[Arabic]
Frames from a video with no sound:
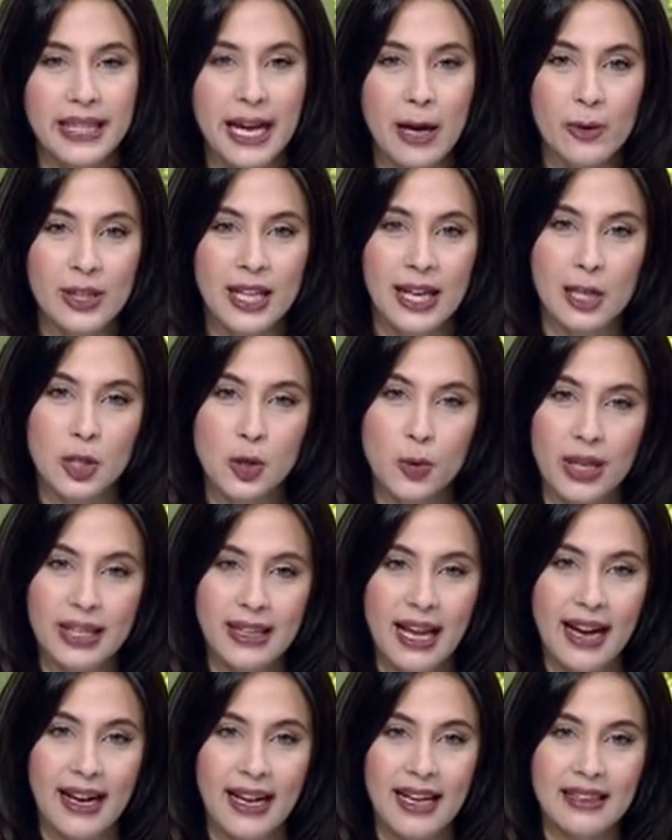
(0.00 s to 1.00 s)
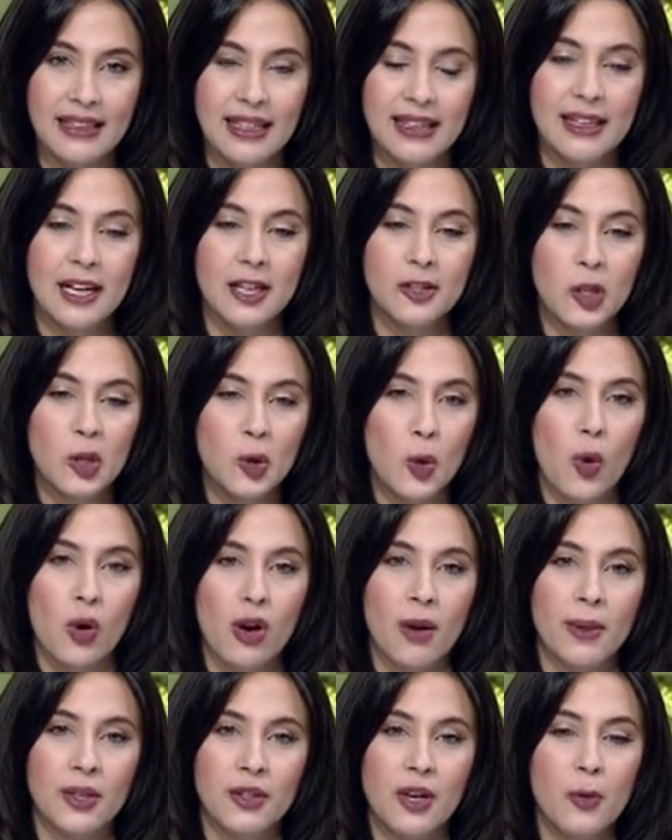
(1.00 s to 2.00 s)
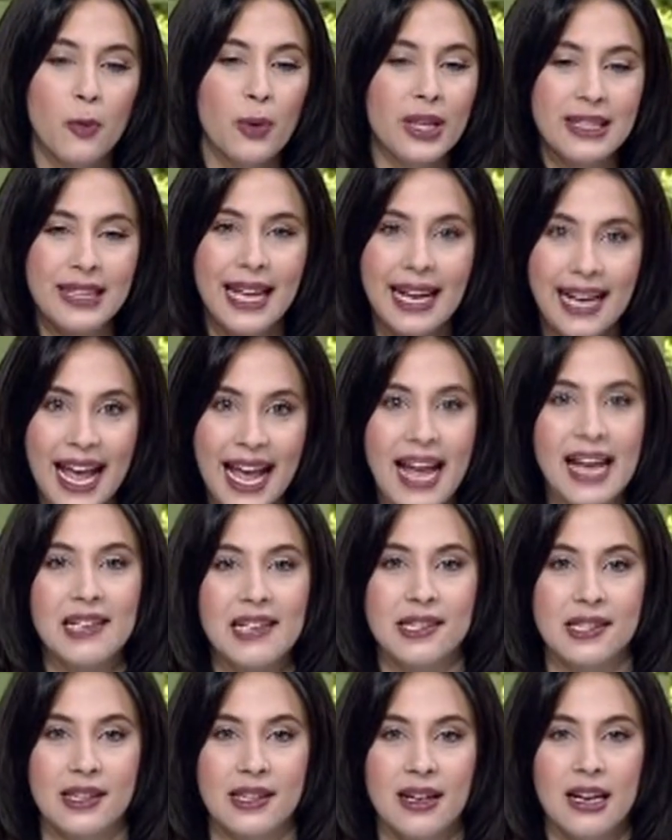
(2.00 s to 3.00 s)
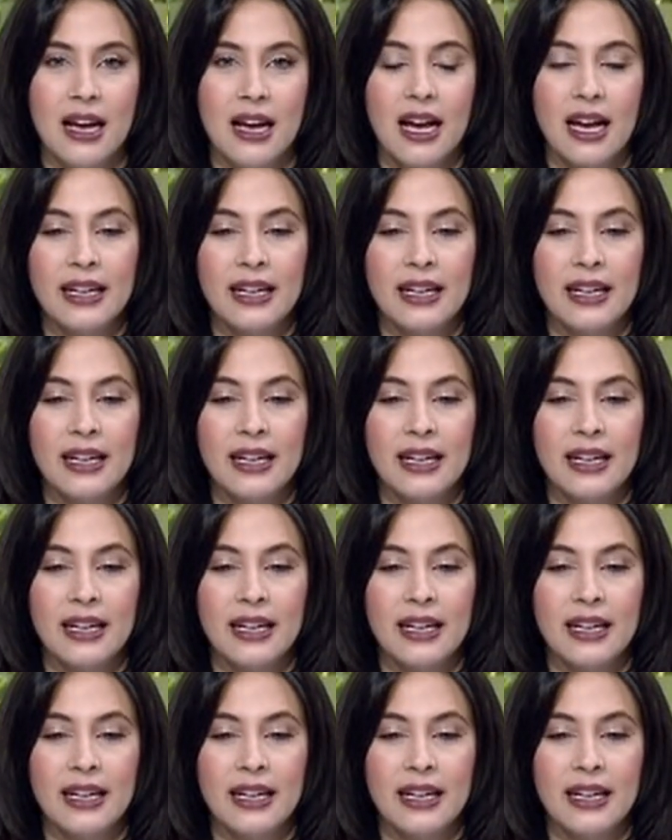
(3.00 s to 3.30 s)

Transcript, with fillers: متعود على شويه حاجات كده تدخل رمضان وانت جاهز